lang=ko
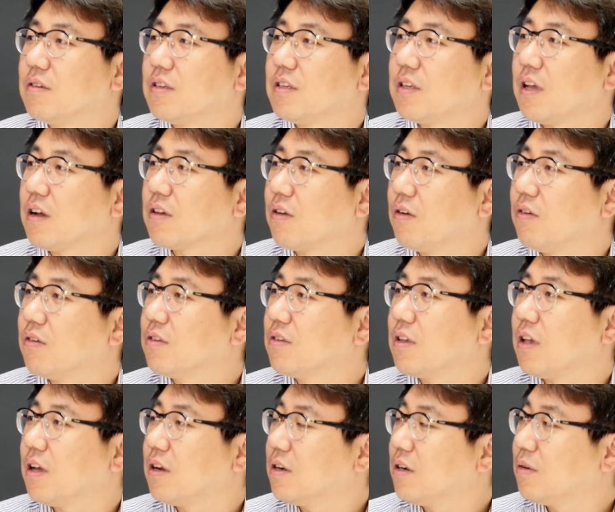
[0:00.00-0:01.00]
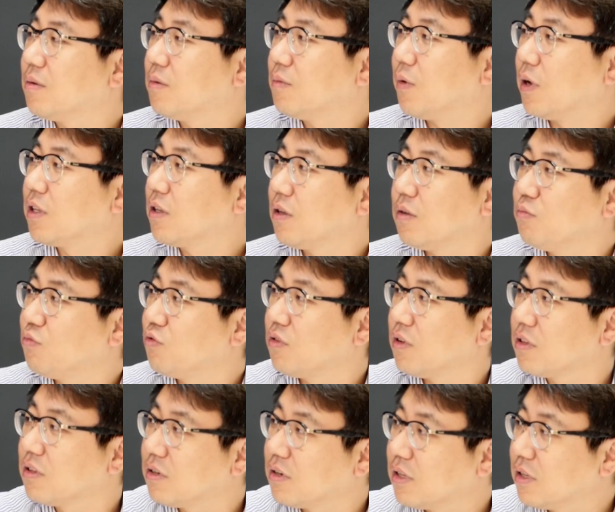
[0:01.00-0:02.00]
시장 경제를 완전히
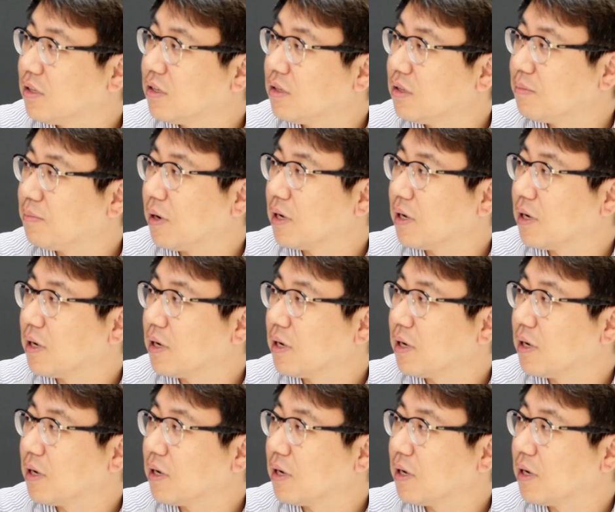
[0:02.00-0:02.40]
무너뜨리는